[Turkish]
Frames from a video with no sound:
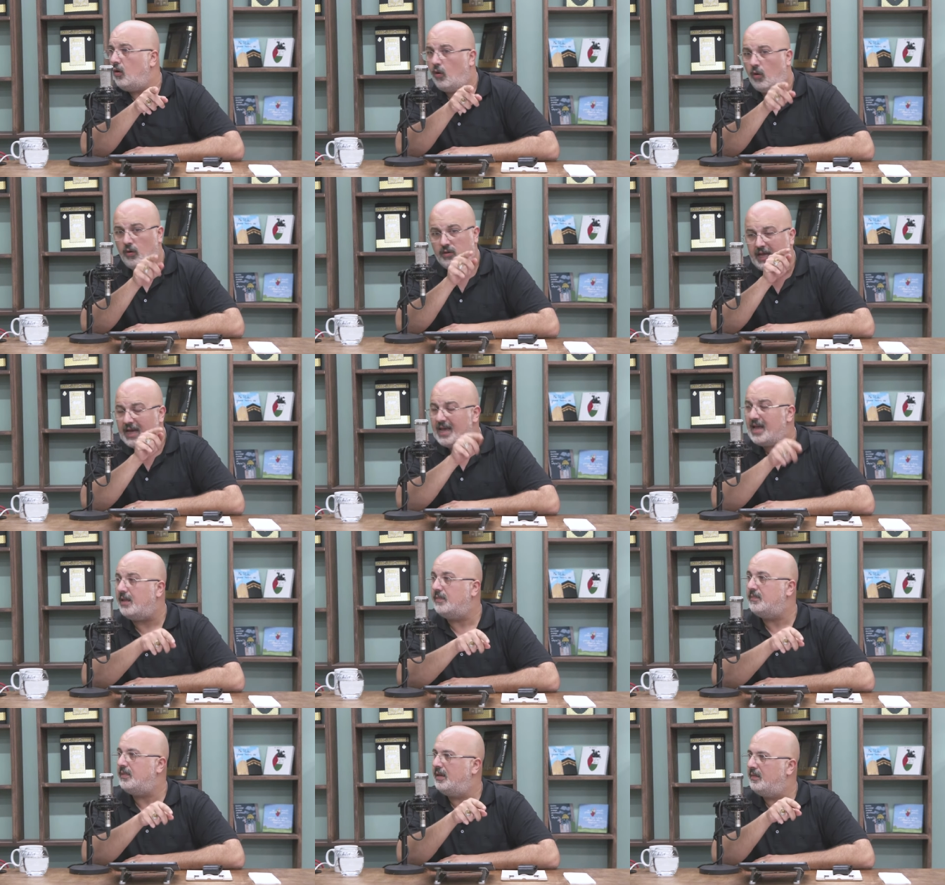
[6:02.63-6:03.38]
Onay
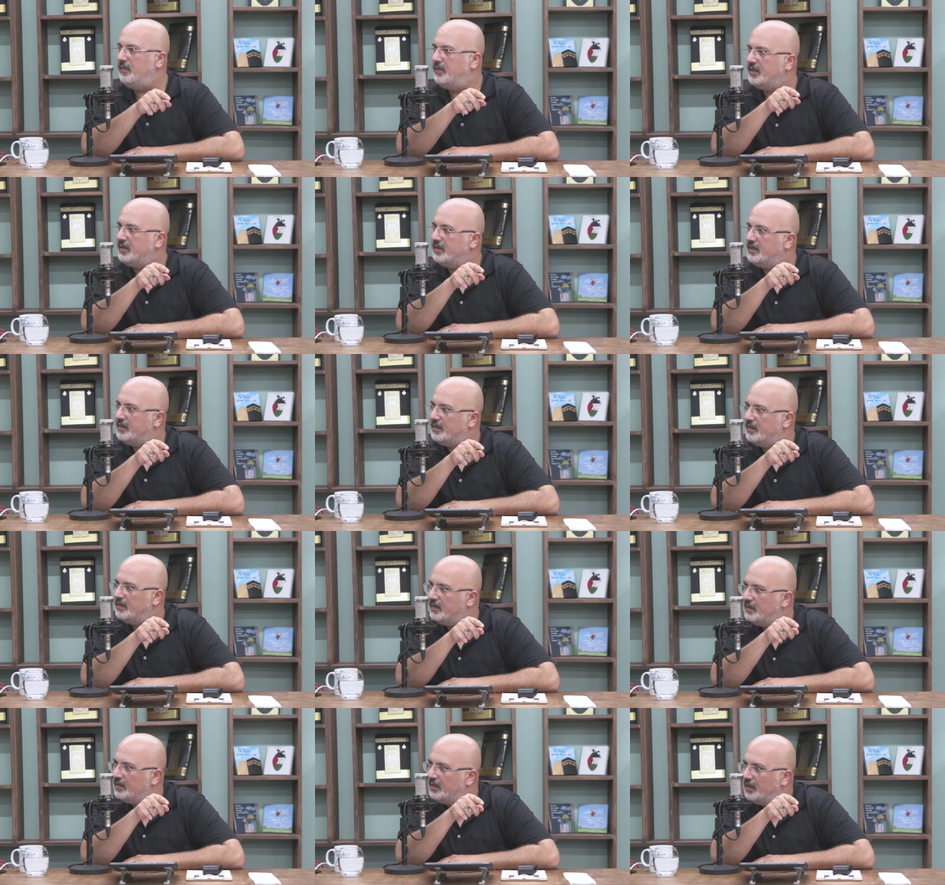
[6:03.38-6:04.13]
almaya mı
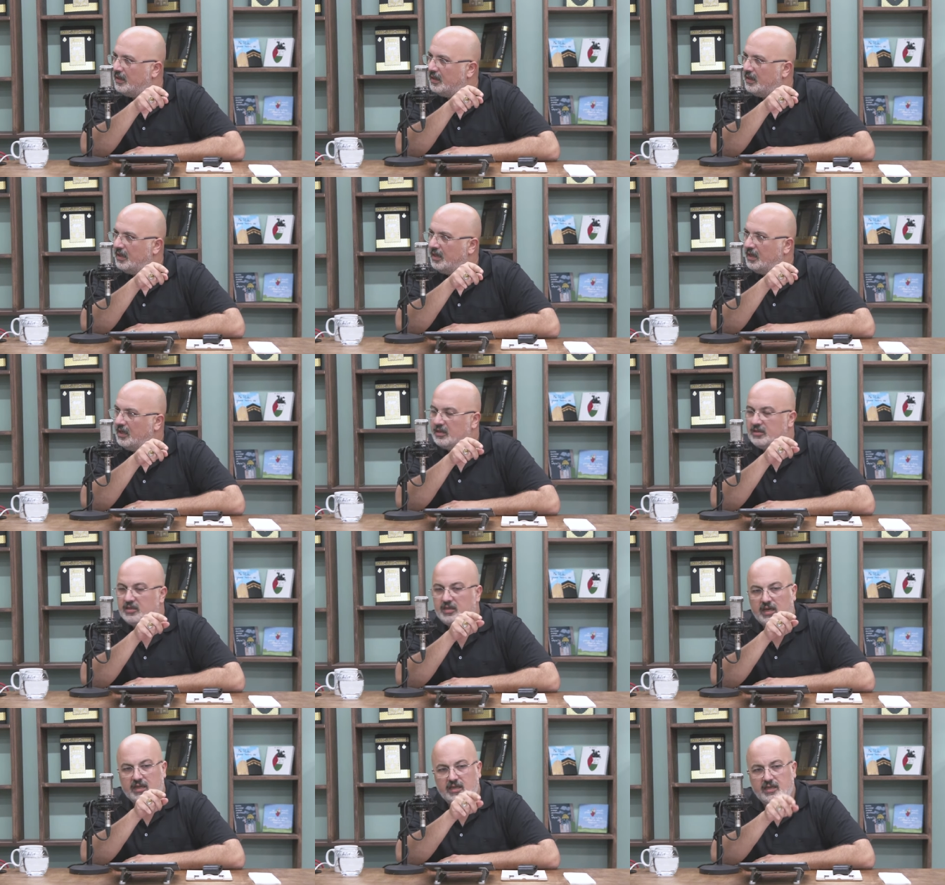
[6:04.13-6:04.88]
gittin?
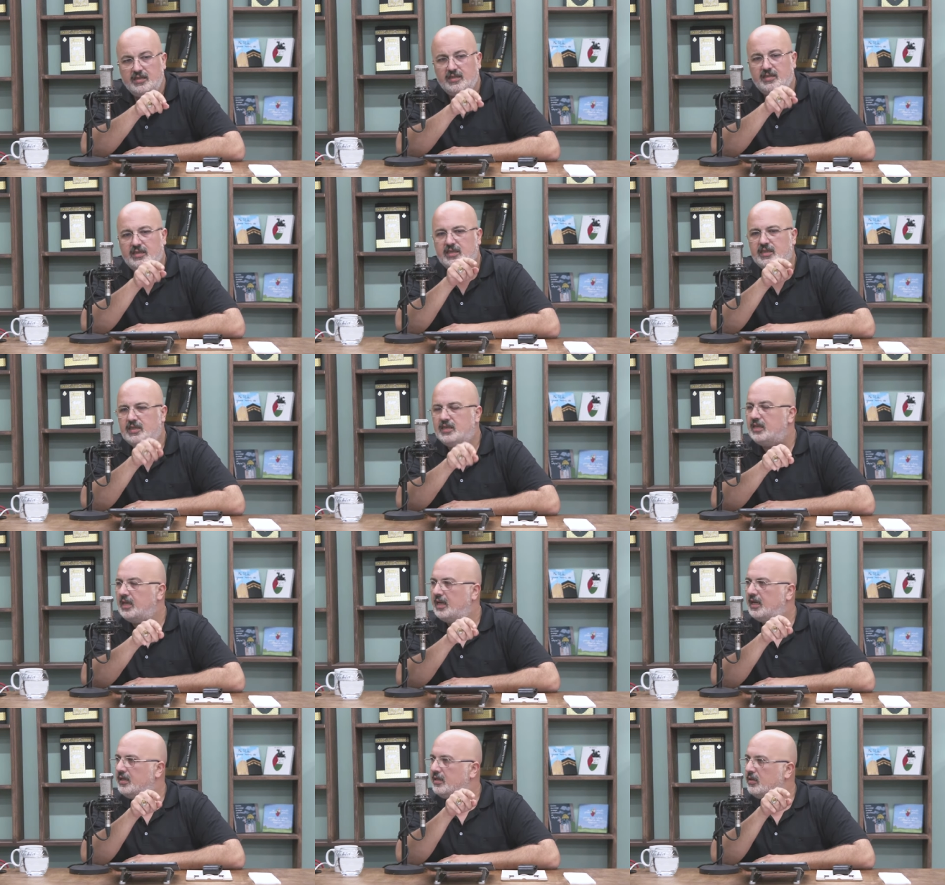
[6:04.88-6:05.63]
Sakın
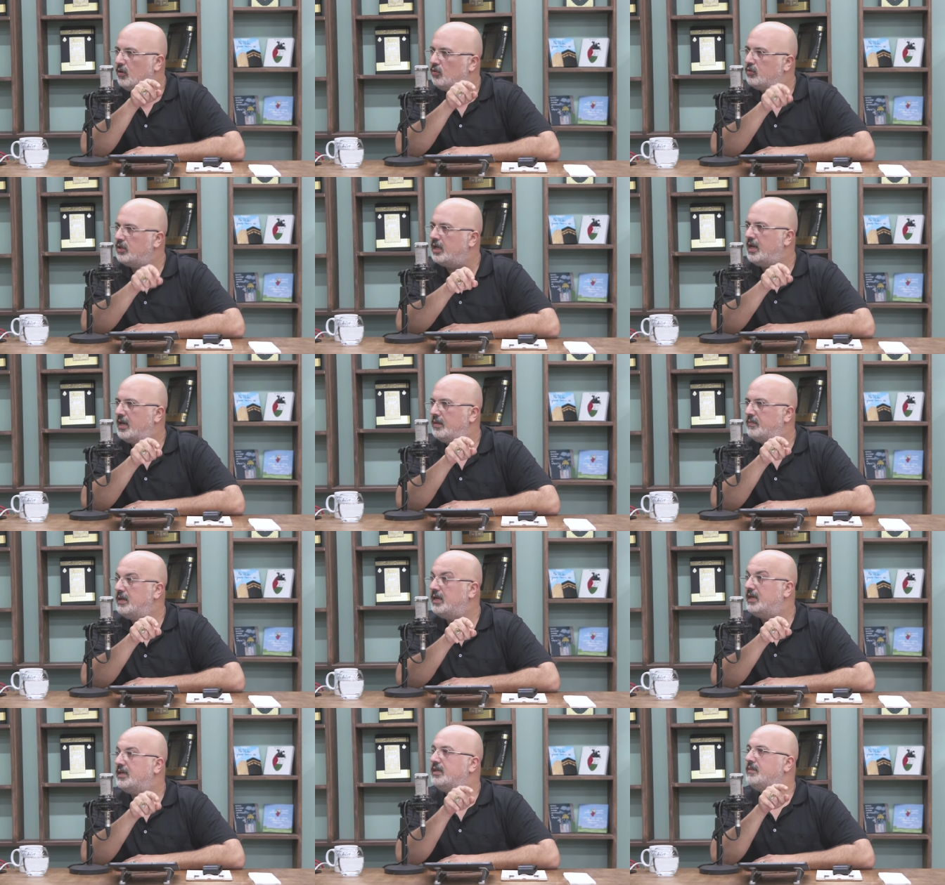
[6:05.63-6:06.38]
zikir ehline onay
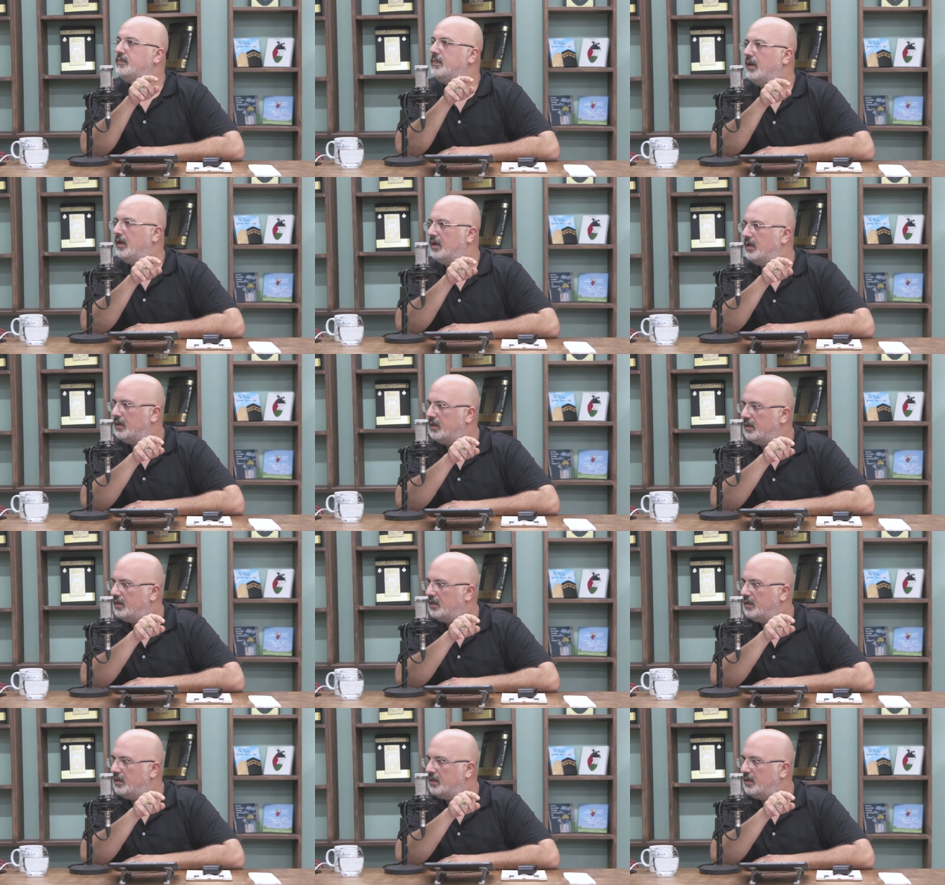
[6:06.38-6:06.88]
almaya gitme.